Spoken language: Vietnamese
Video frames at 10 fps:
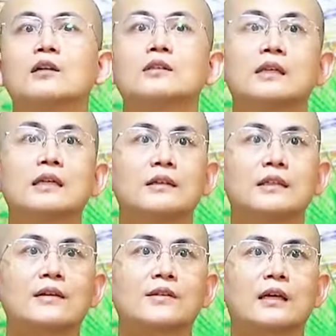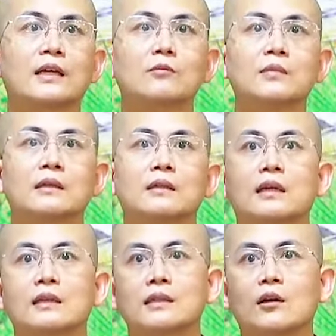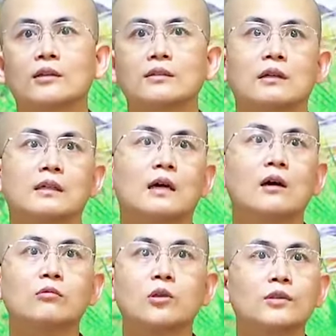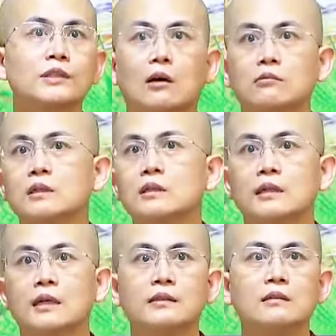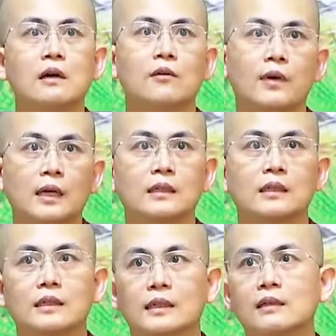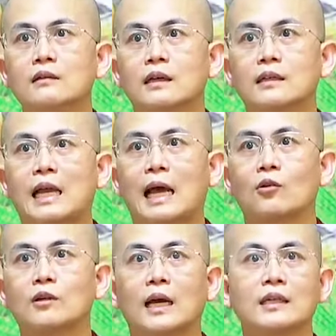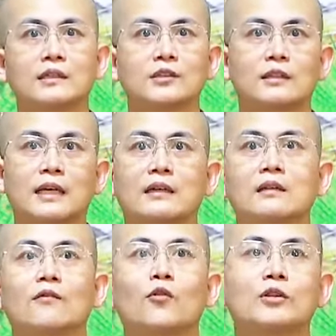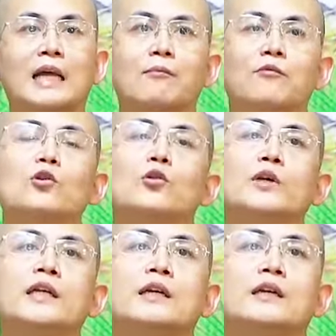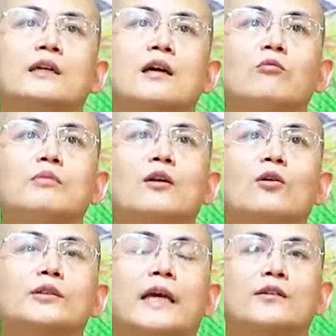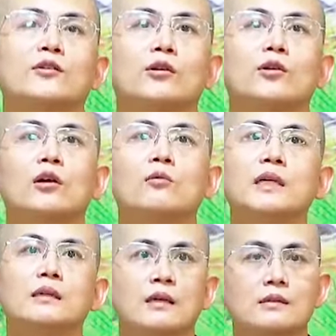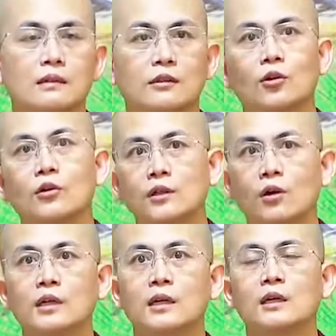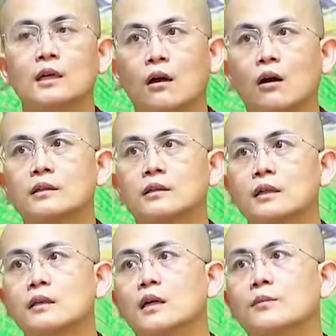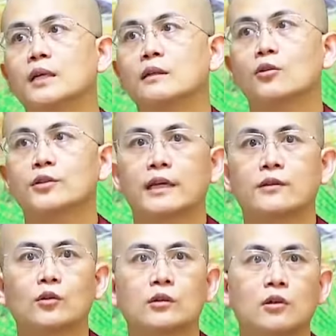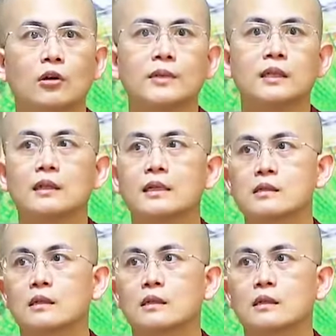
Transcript: thì người ta sẽ khinh bỉ người ta sẽ coi thường người ta không tôn trọng những người đấy nữa vậy cái người nào đấy trở thành người vô tàm vô quý không biết hổ thẹn tội lỗi không biết ghê sợ tội lỗi còn cái người biết hổ thẹn tội lỗi biết ghê sợ